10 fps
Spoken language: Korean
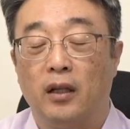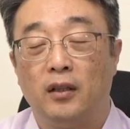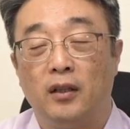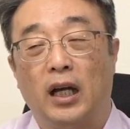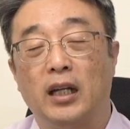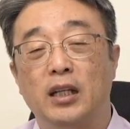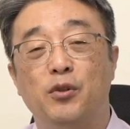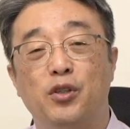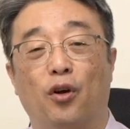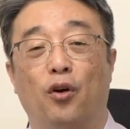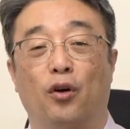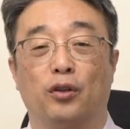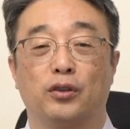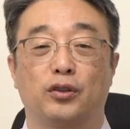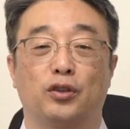하나님은요,
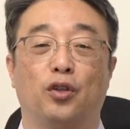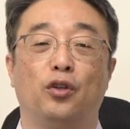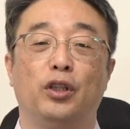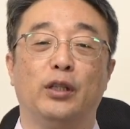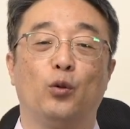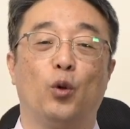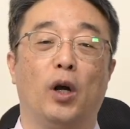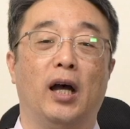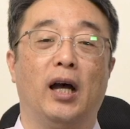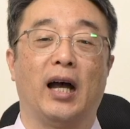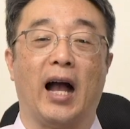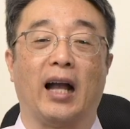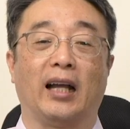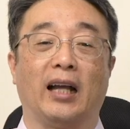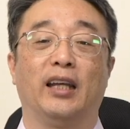선인과
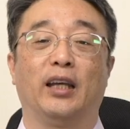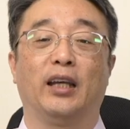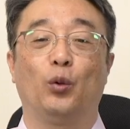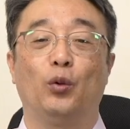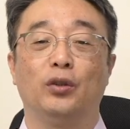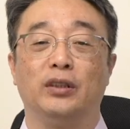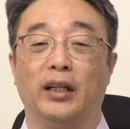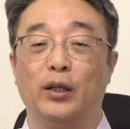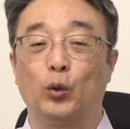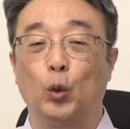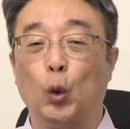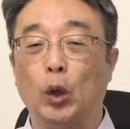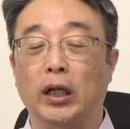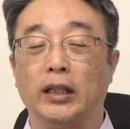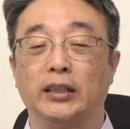악인에게도 은혜를
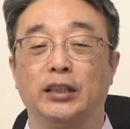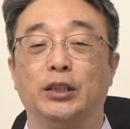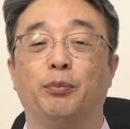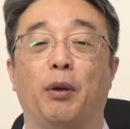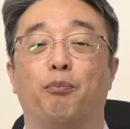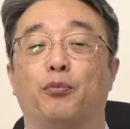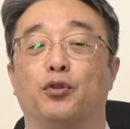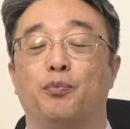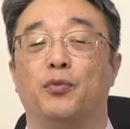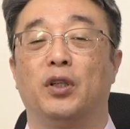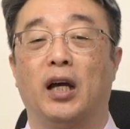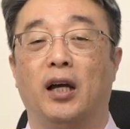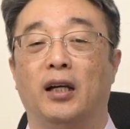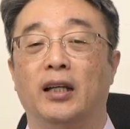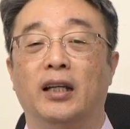똑같이 베푸십니다.
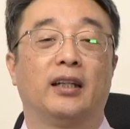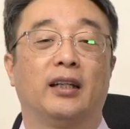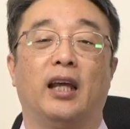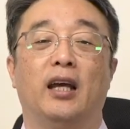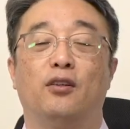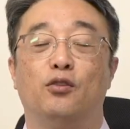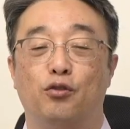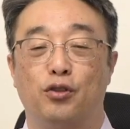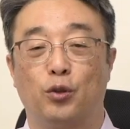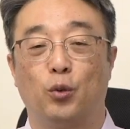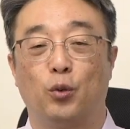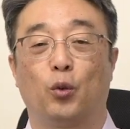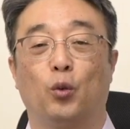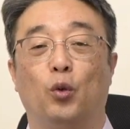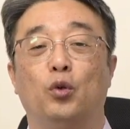태양을 주시고
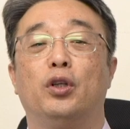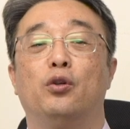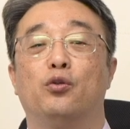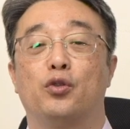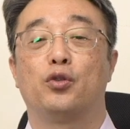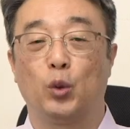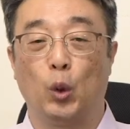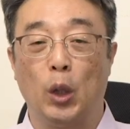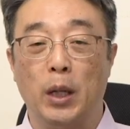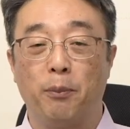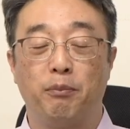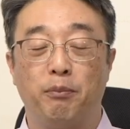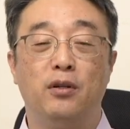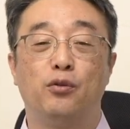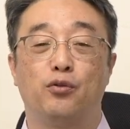공기를 주시고
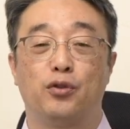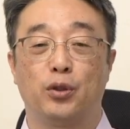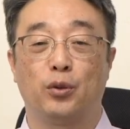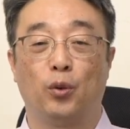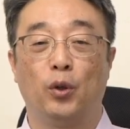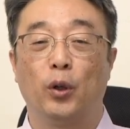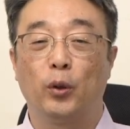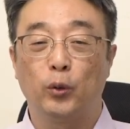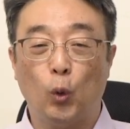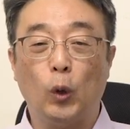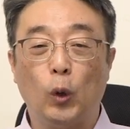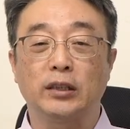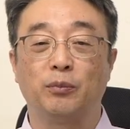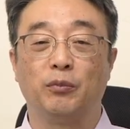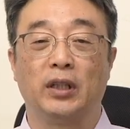비를 주시고
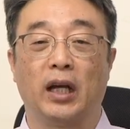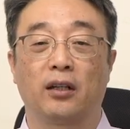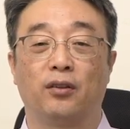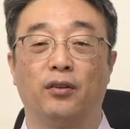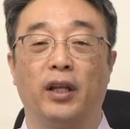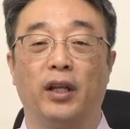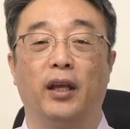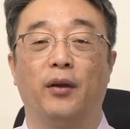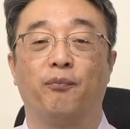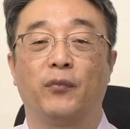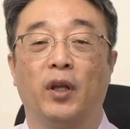똑같습니다. 그런데